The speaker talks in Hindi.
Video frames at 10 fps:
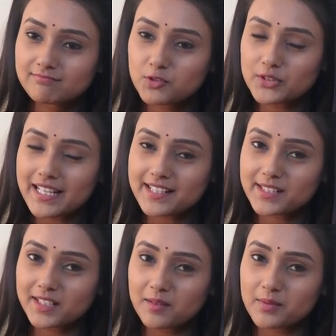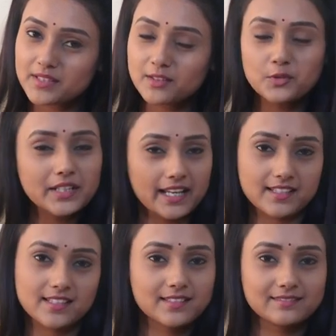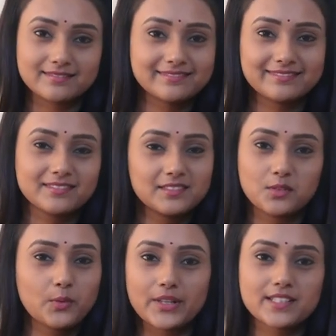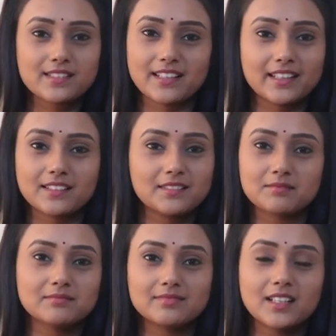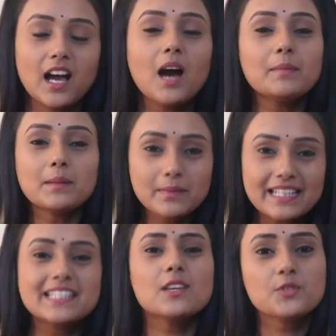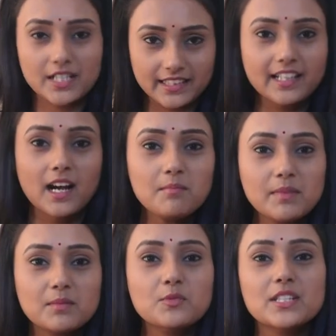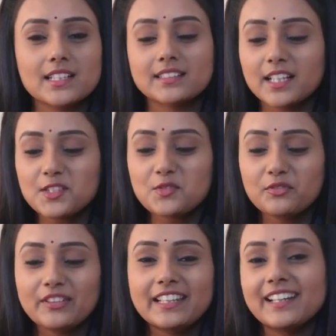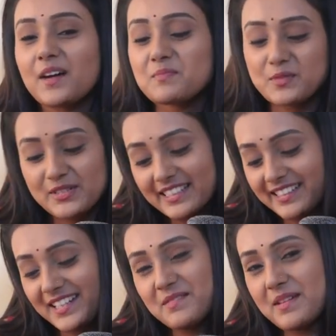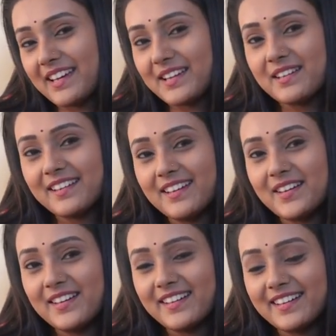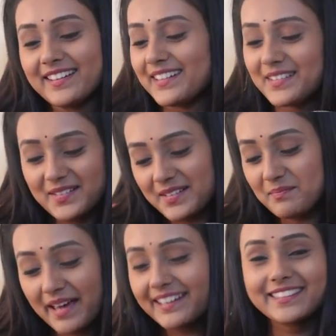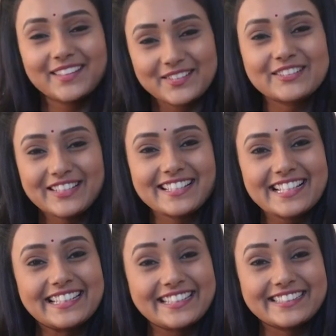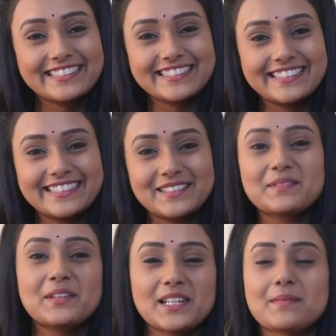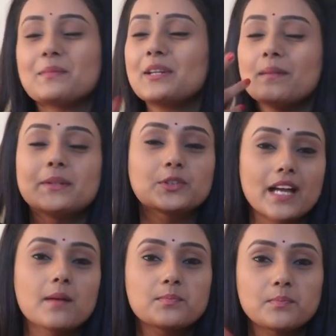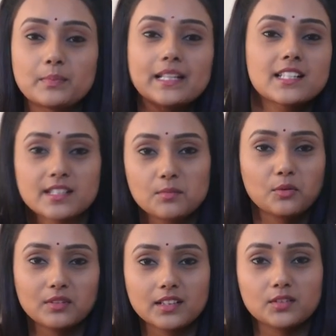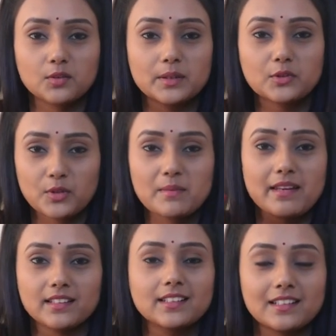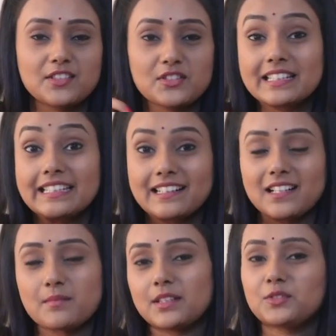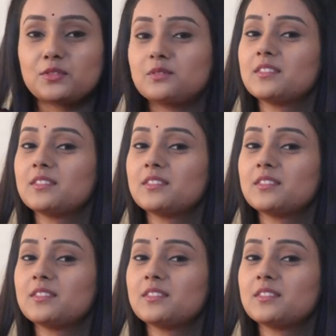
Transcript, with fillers: मुझे टेक्स्ट करना पसंद हो टेक्स्ट वॉइस नहीं हाँ मतलब इजी हो जाता है काम बट मुझे ऐसा लगता है कि जो फीलिंग आपको लिखने में है मेहनत करो थोड़ा सा लिखो बोलने में बोलने में तो क्या आप पट से बोल देते हो बट थोड़ी मेहनत करनी चाहिए लिखने में तो